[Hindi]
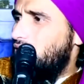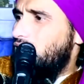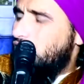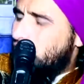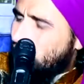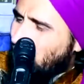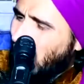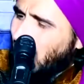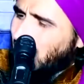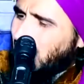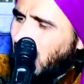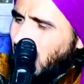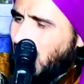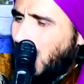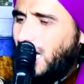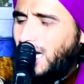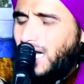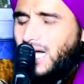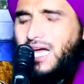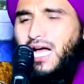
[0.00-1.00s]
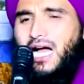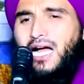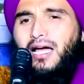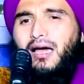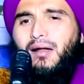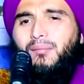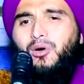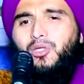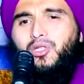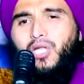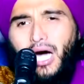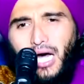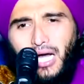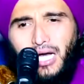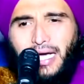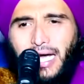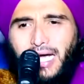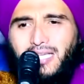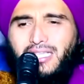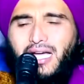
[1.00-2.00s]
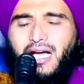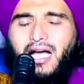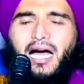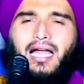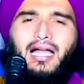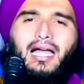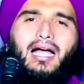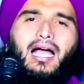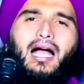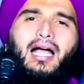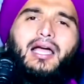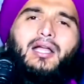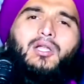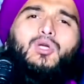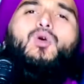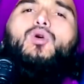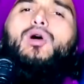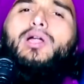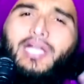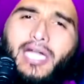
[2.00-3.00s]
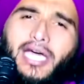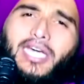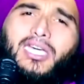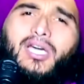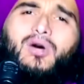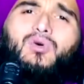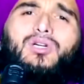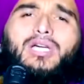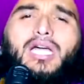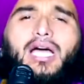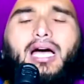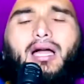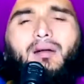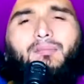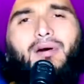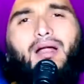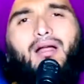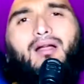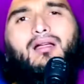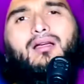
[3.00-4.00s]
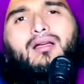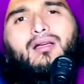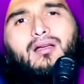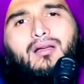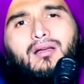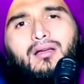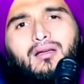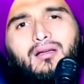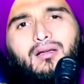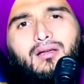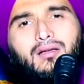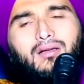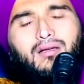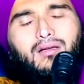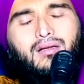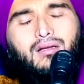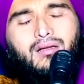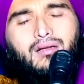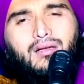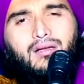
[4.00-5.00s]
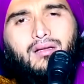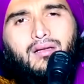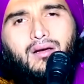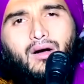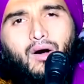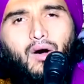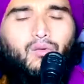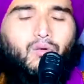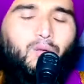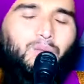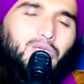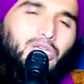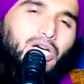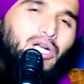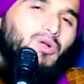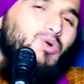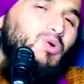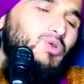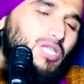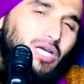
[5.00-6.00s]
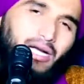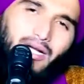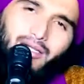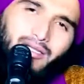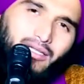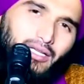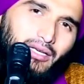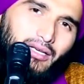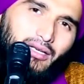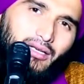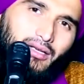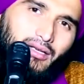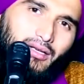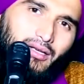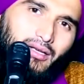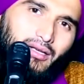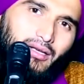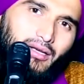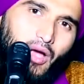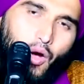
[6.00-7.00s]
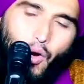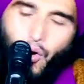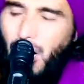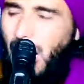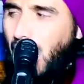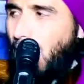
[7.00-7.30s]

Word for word: सादा खाना खाकर बहुत हल्का सा खाना खाकर क्योंकि नहीं है उनके घर पर और वो बेचारे रोज़ा रखते हैं और